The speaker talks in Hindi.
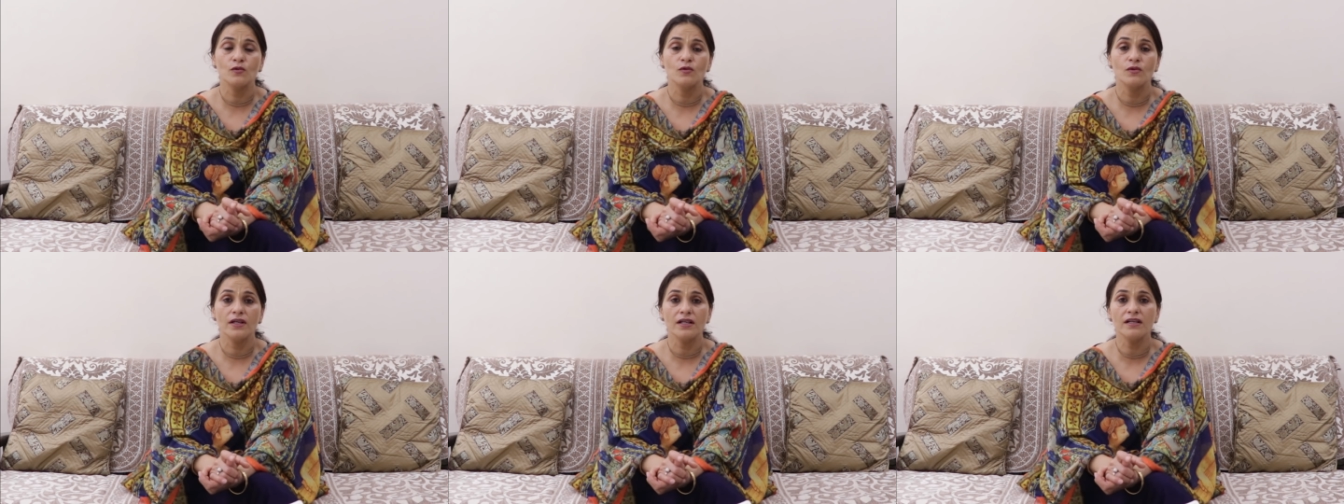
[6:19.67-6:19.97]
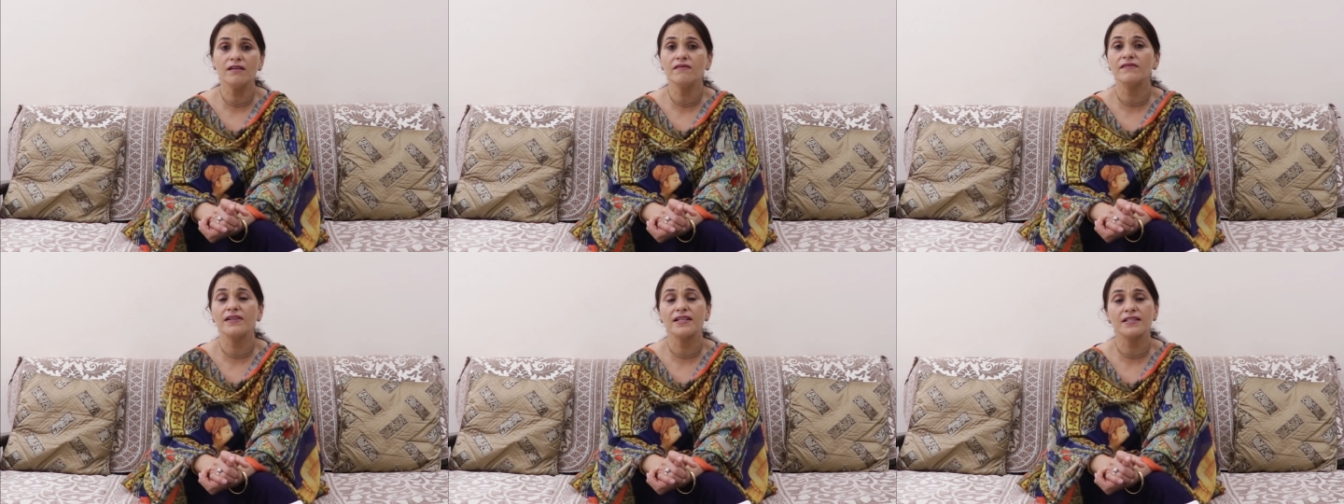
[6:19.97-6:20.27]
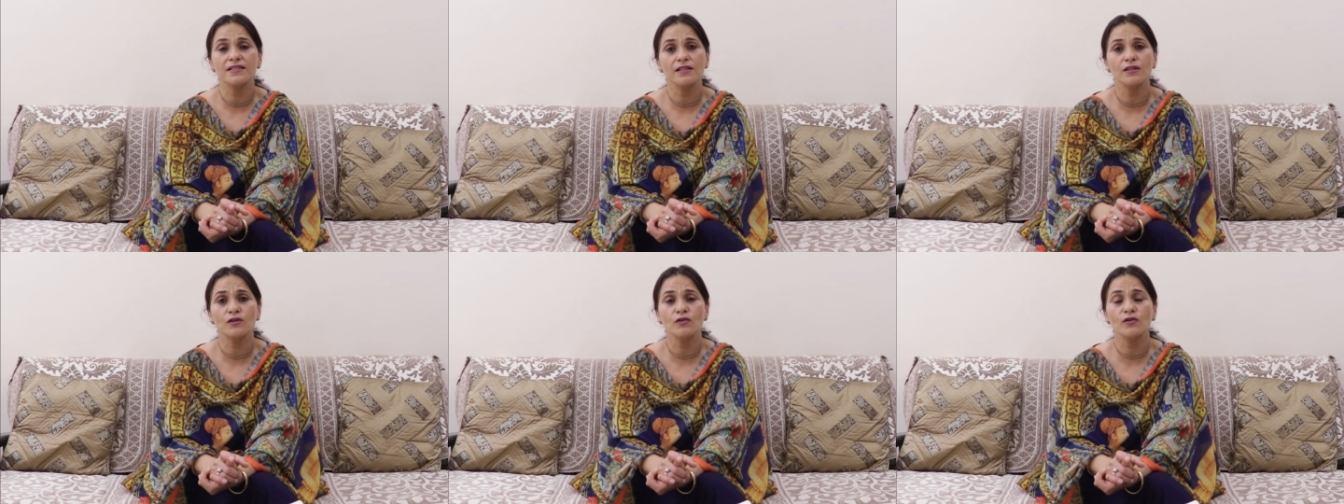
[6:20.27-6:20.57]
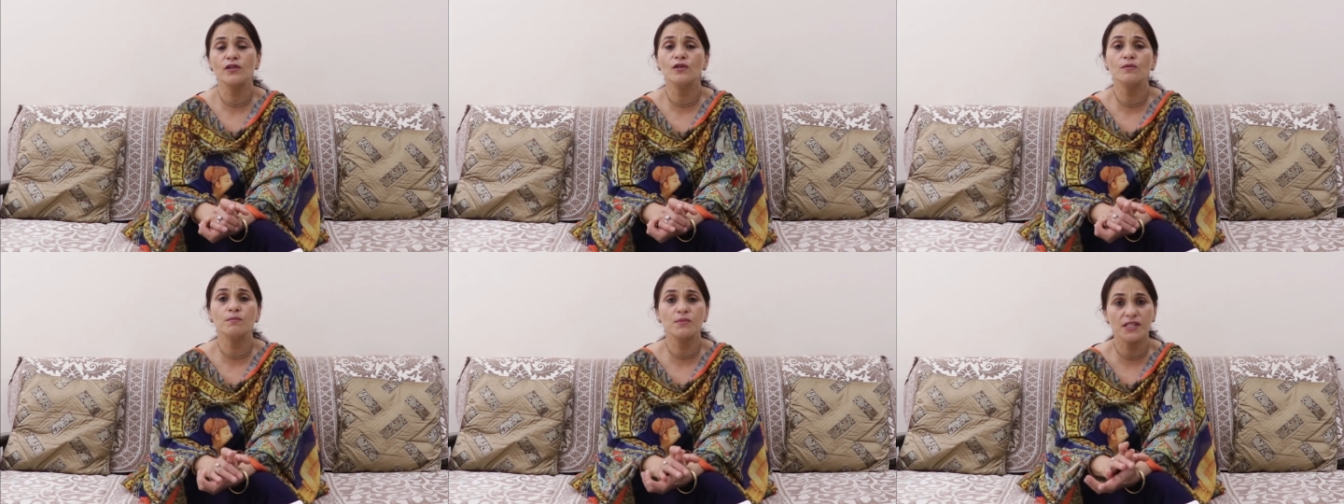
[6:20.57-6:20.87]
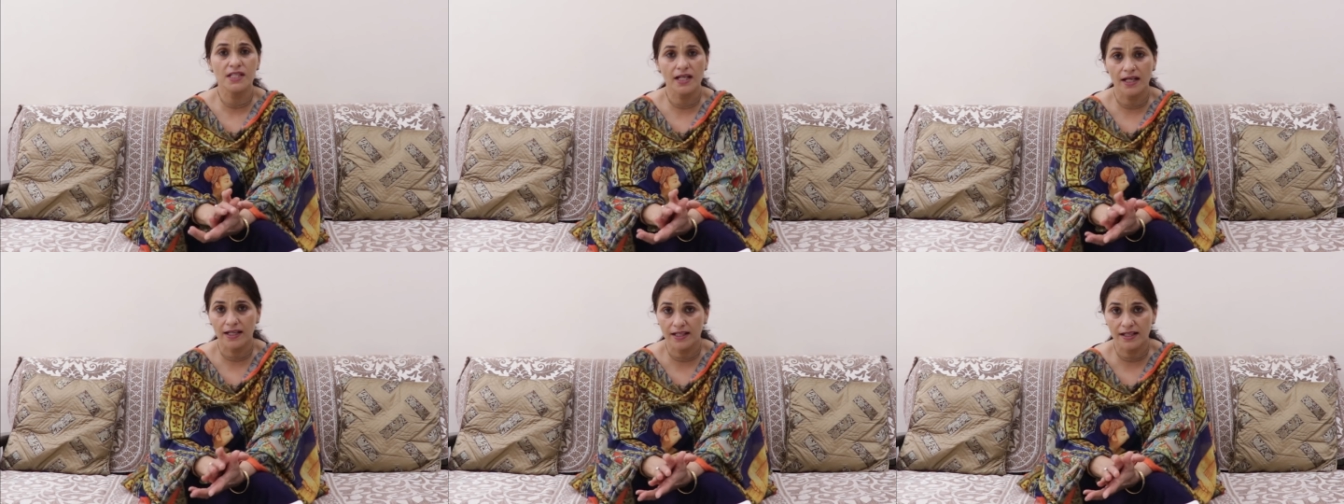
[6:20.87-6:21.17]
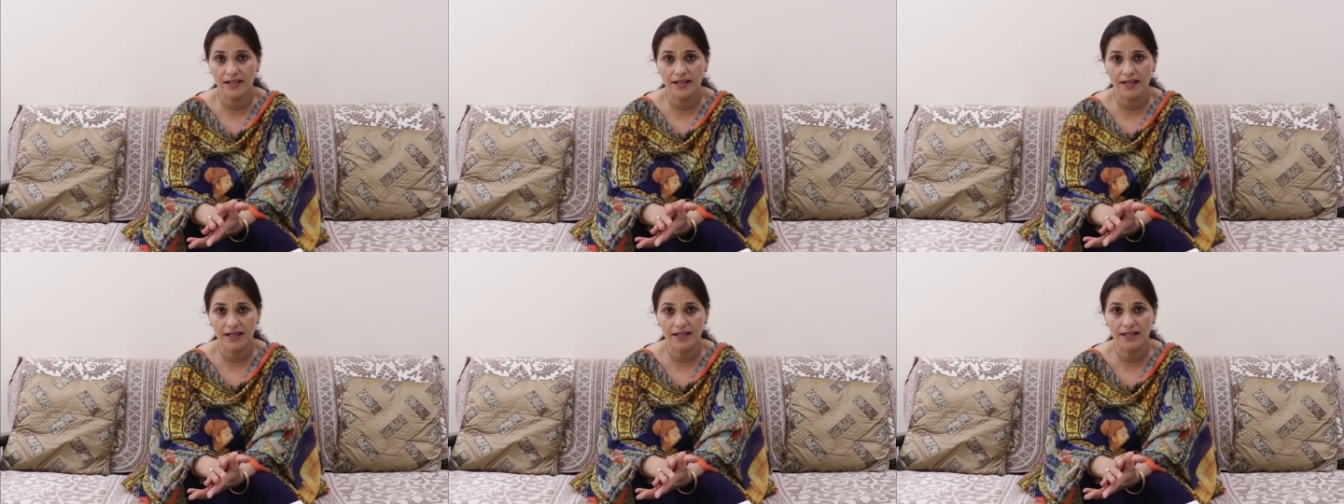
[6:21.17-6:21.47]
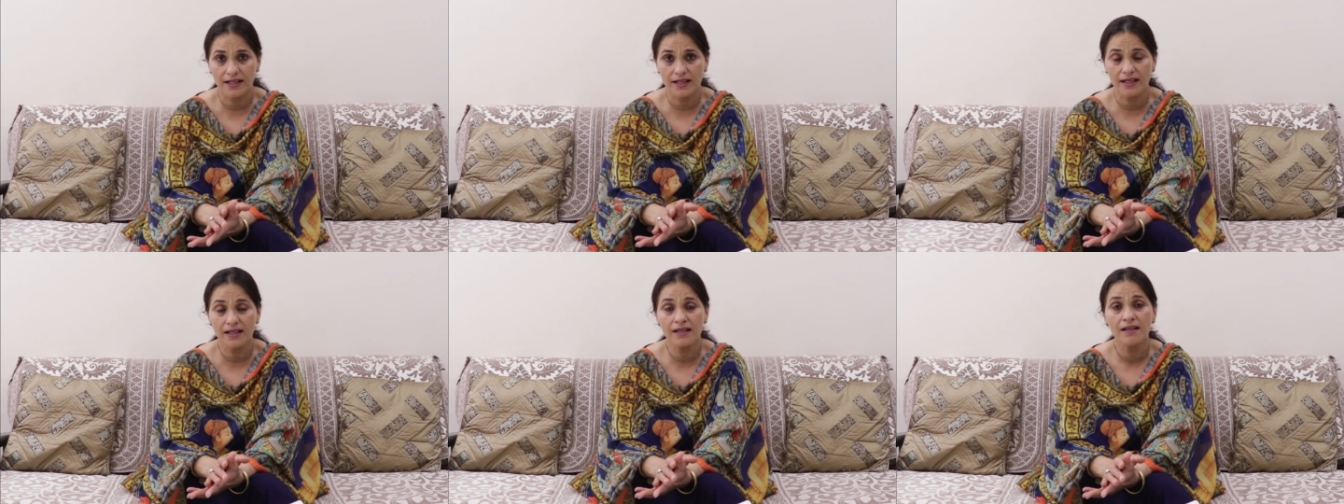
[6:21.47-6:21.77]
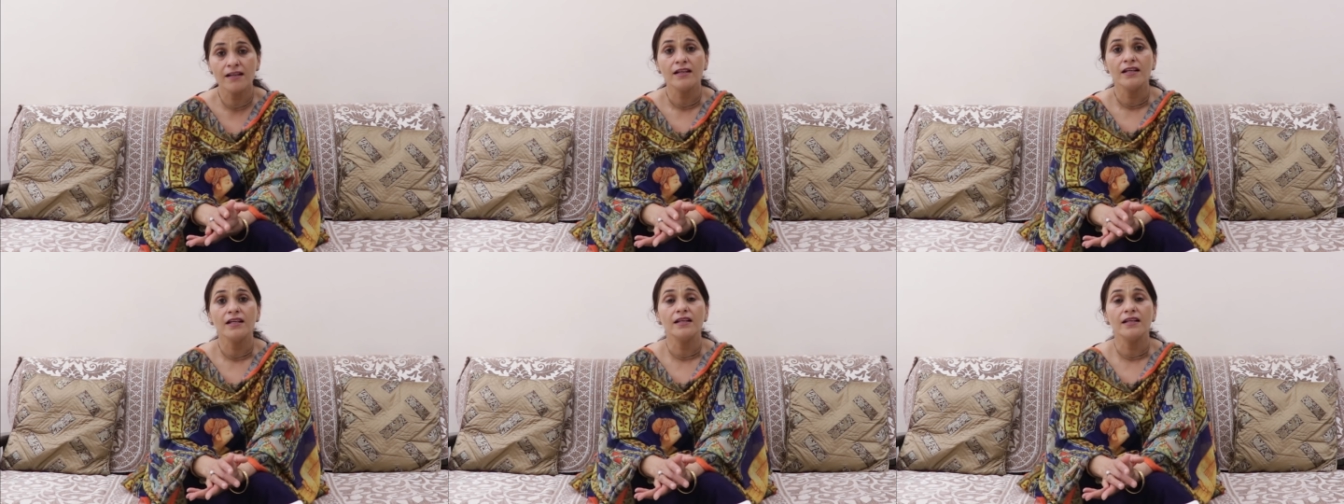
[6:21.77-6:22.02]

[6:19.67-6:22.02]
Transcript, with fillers: होगा वैसे तो ये छाया ग्रहण है